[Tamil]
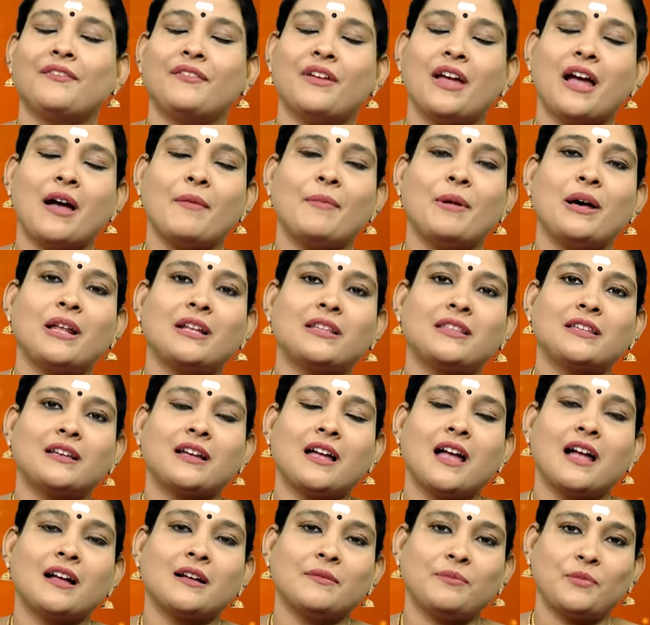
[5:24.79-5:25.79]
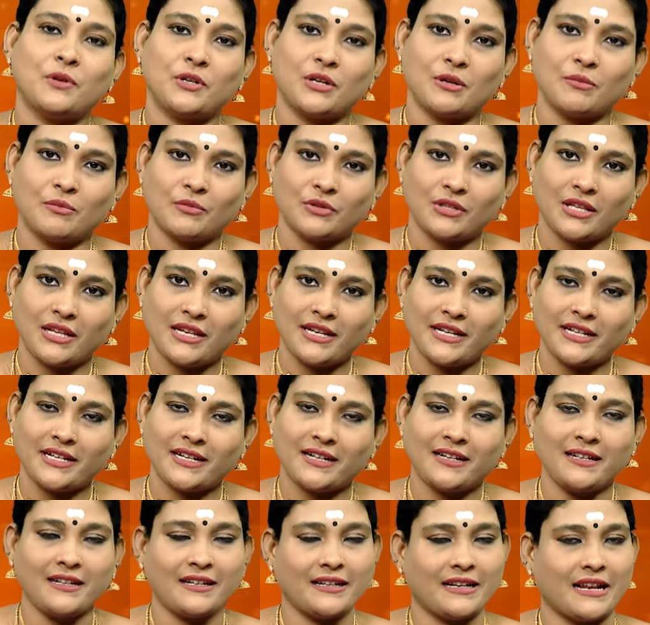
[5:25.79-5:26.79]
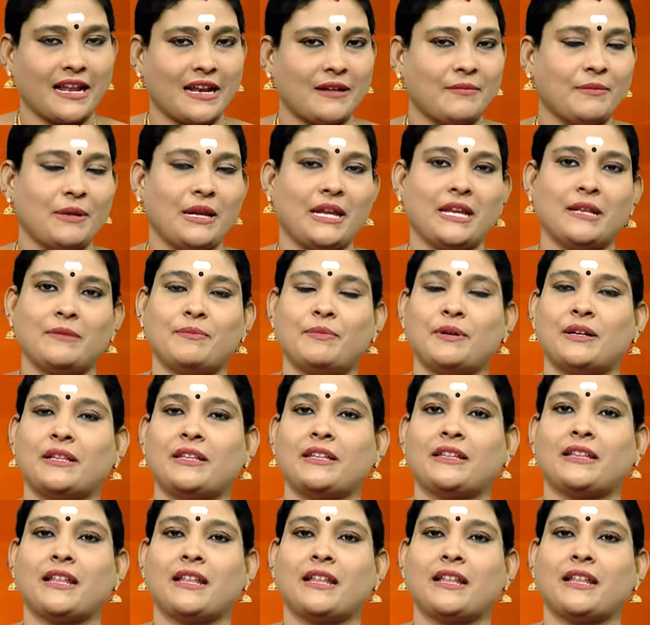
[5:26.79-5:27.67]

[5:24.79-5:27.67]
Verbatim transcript: வியாபாரத்துக்காக போட்ட முதலீடுகள் நன்மையை ஏற்படுத்தி